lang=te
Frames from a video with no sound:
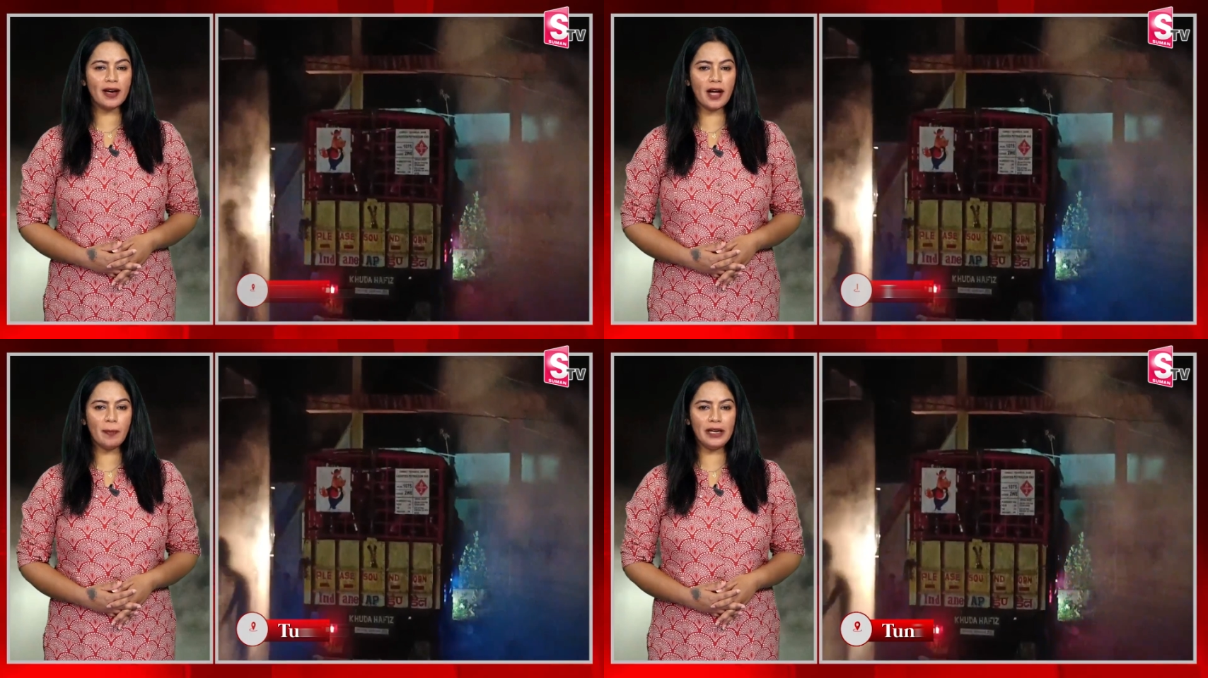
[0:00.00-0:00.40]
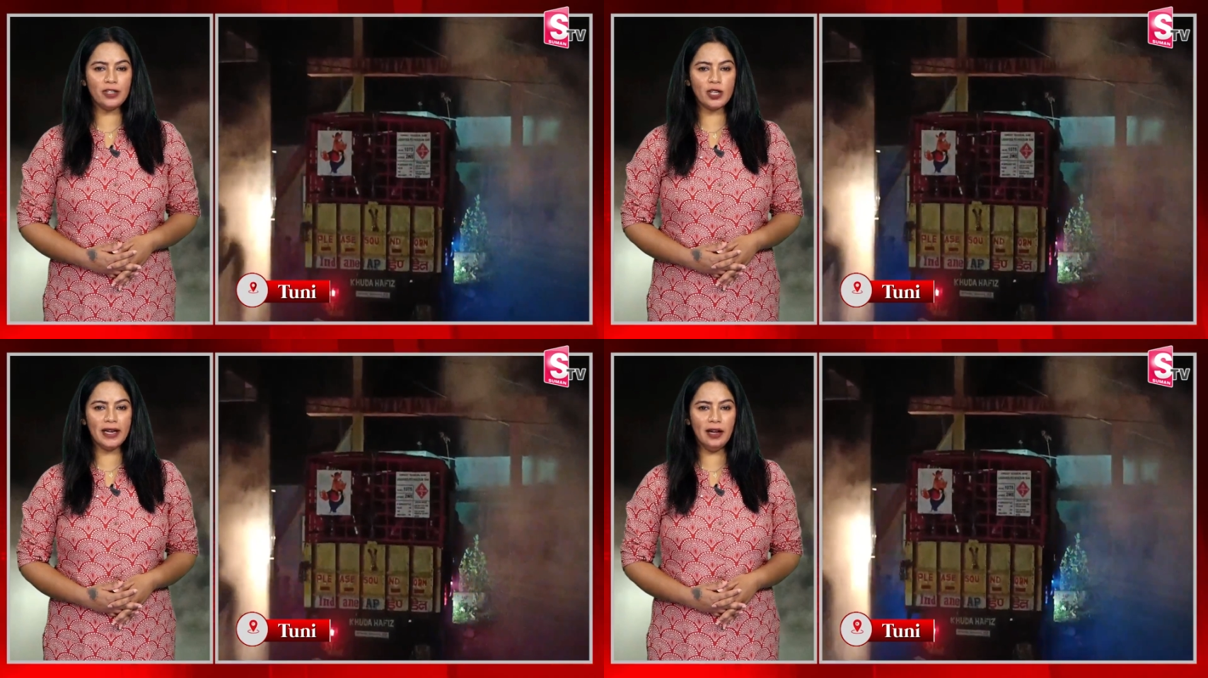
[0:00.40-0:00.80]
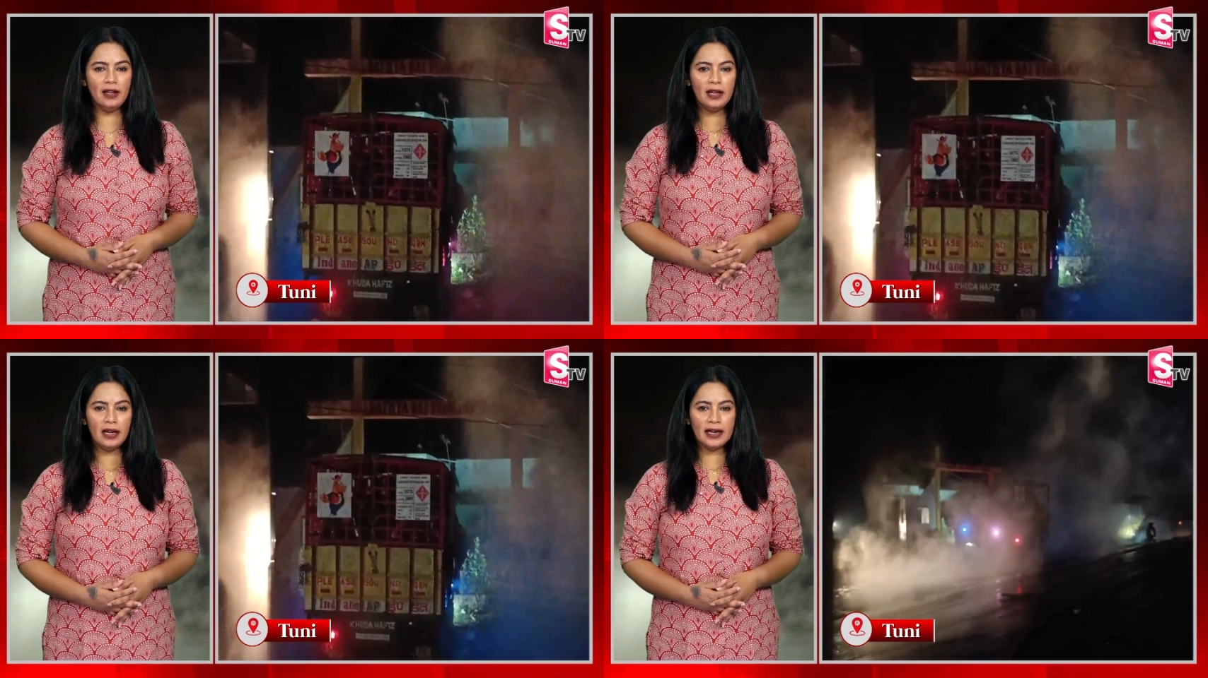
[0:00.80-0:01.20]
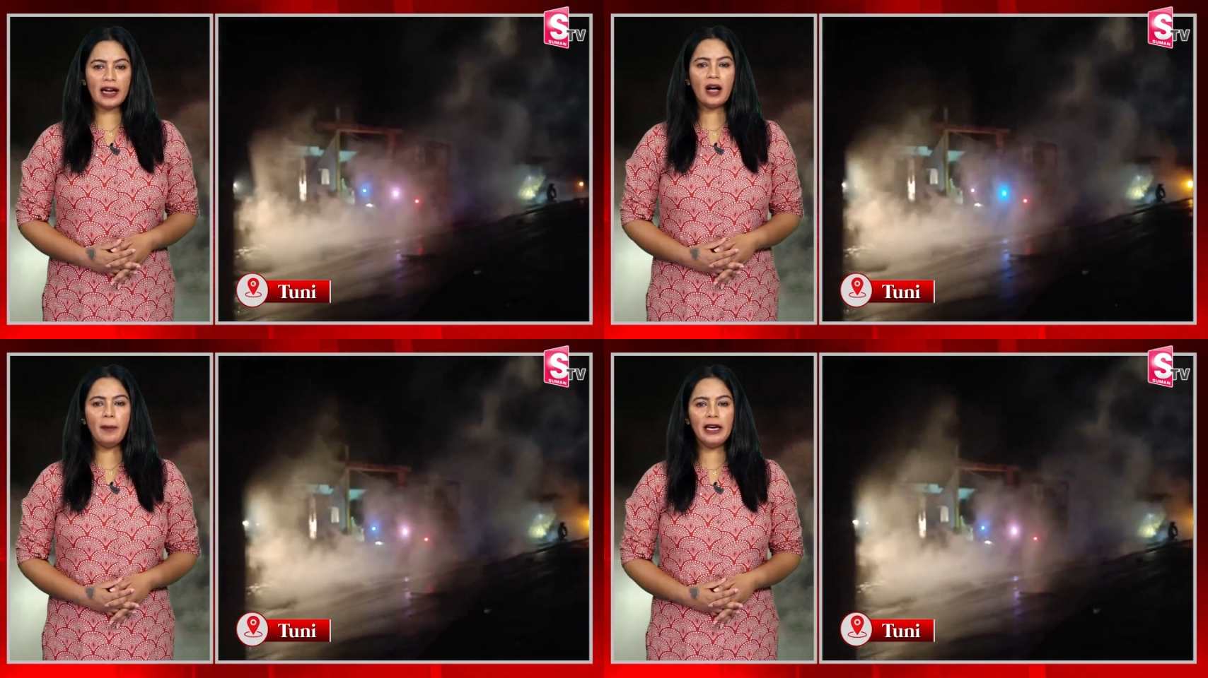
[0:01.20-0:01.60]
అనకాపల్లి జిల్లా
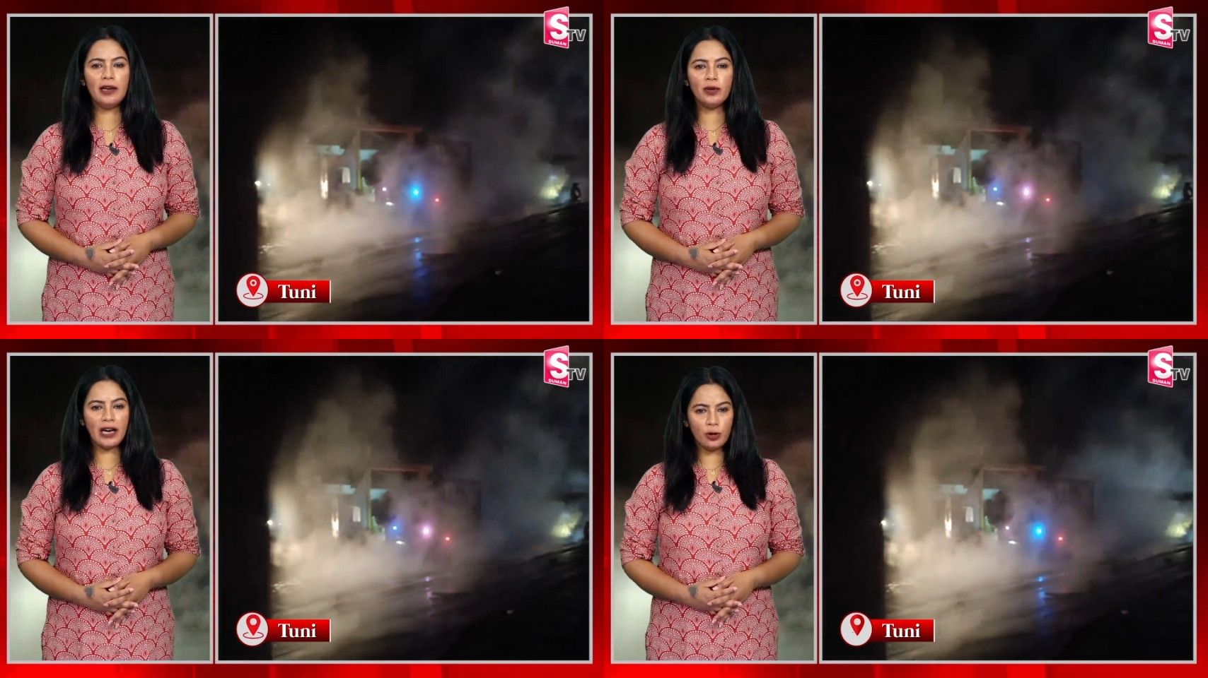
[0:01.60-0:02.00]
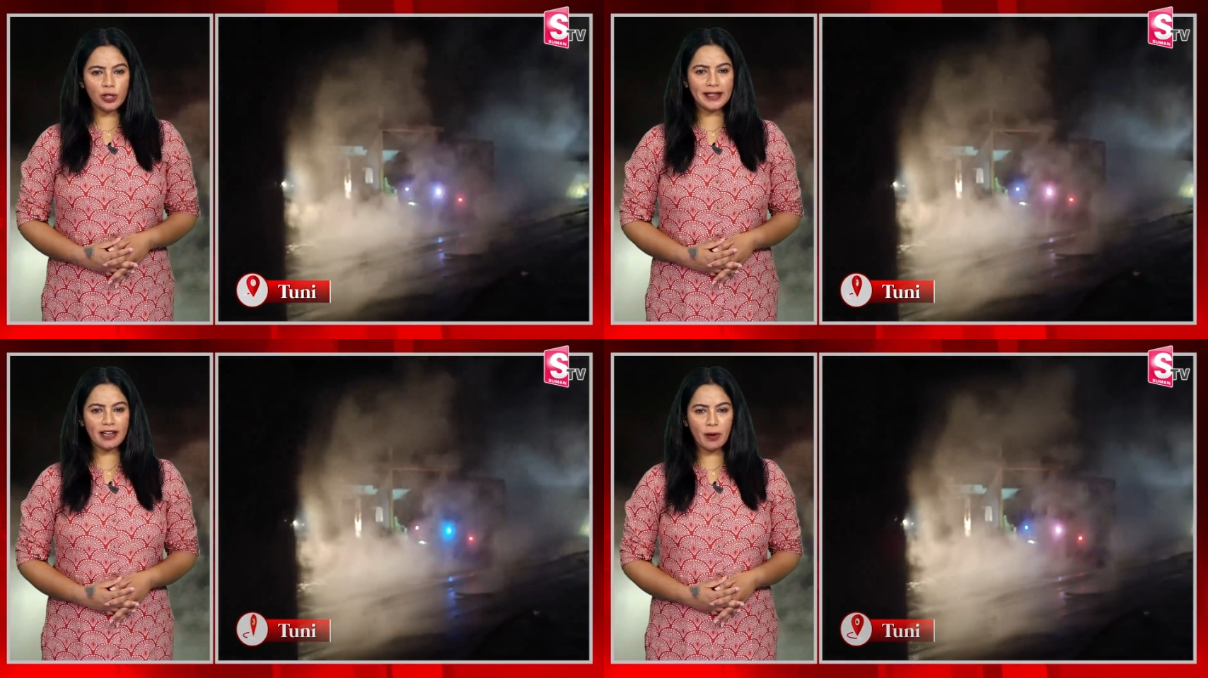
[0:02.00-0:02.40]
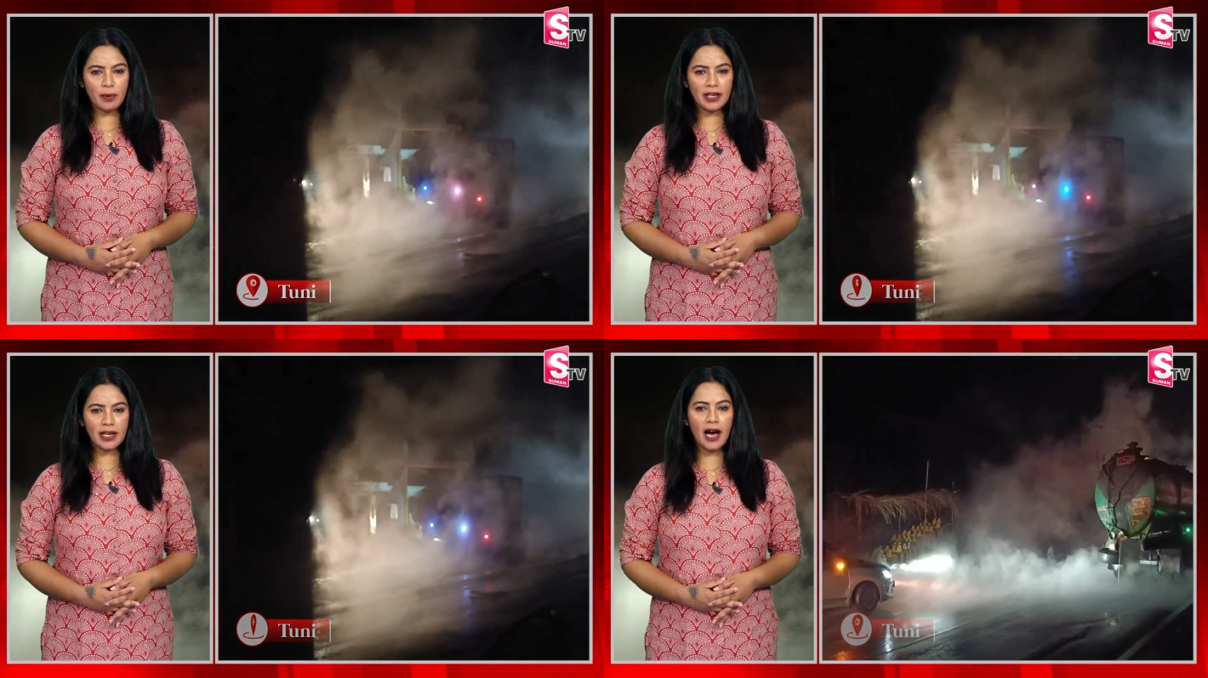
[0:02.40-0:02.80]
నక్కపల్లిలోని ఔషధ కంపెనీకి